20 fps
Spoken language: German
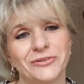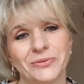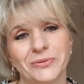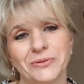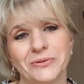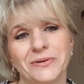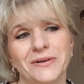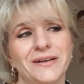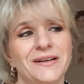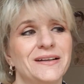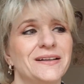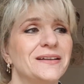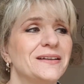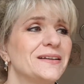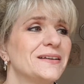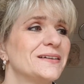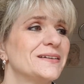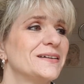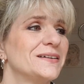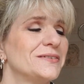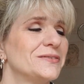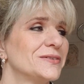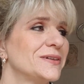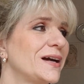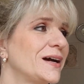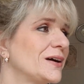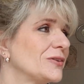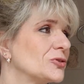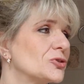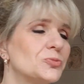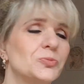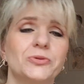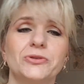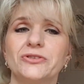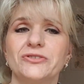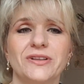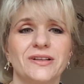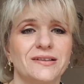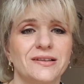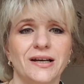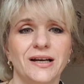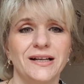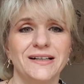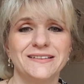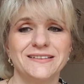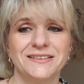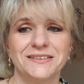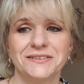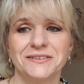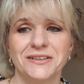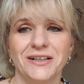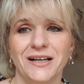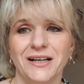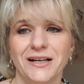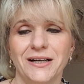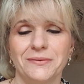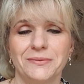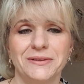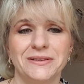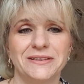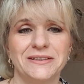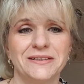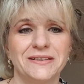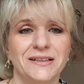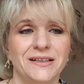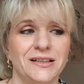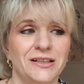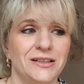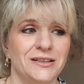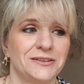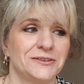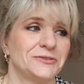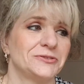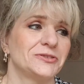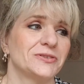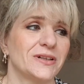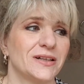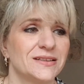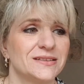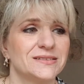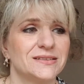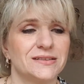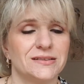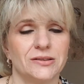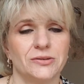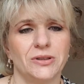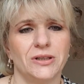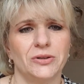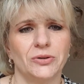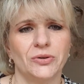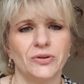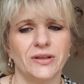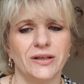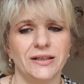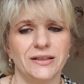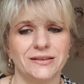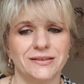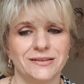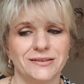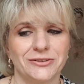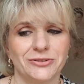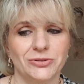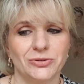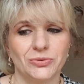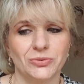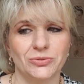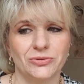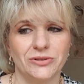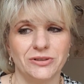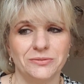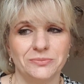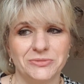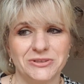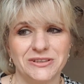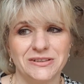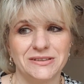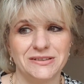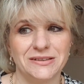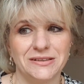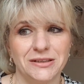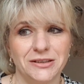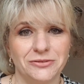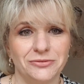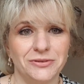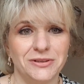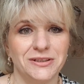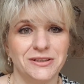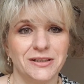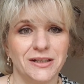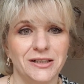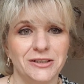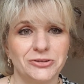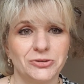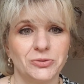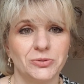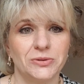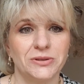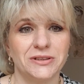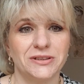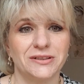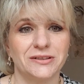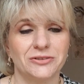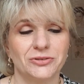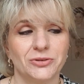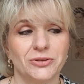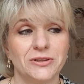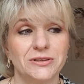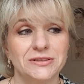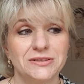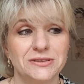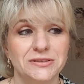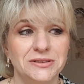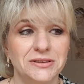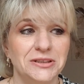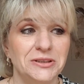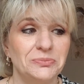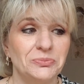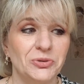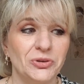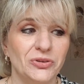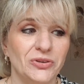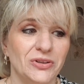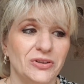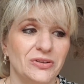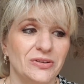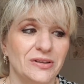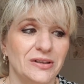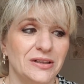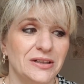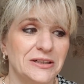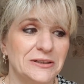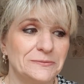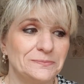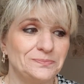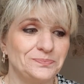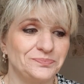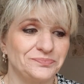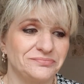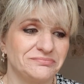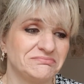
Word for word: so, ja, du spürst das halt, aber kannst das auch aushalten. Also so schlimm sind sie nicht wie die Gallenkoliken. Trotzdem muss ich sagen,